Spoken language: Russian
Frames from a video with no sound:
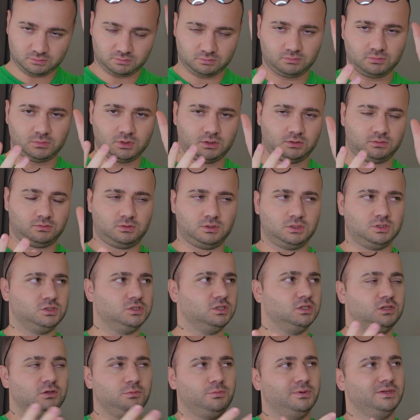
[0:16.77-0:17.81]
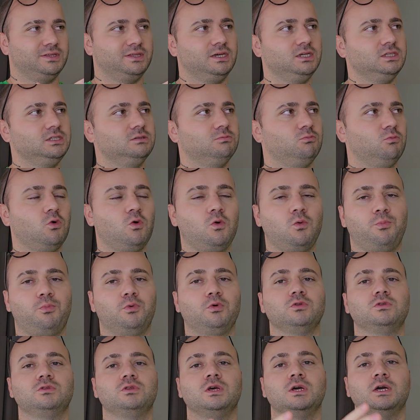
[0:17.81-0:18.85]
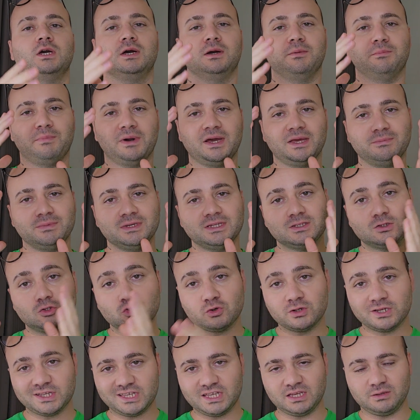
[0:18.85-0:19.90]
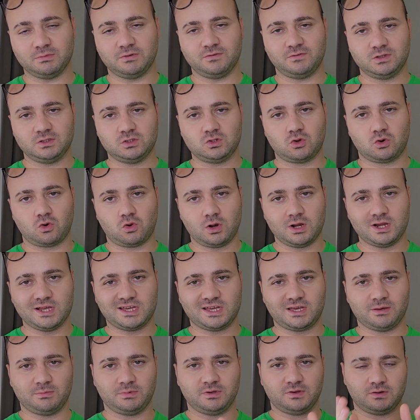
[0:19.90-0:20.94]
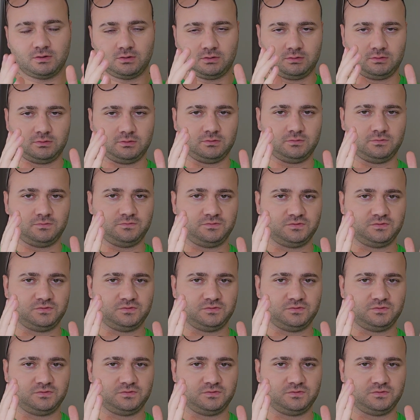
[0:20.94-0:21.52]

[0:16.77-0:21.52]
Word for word: нет, точнее не под этим, а под моими другими видеороликами, э,